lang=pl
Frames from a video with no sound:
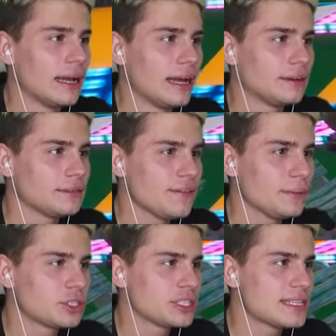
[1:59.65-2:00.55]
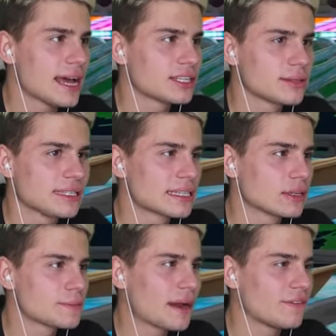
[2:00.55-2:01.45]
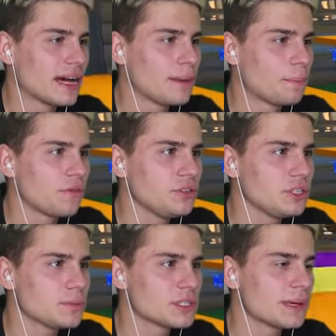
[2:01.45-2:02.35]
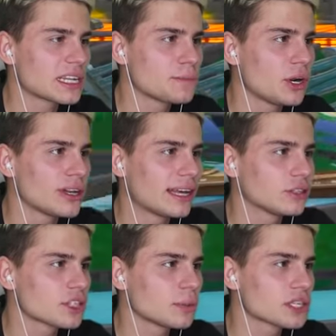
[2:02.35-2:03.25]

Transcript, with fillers: E, nie wiem, czy zdajesz sobie z tego sprawę, ale powinniśmy zbierać broń. a to, że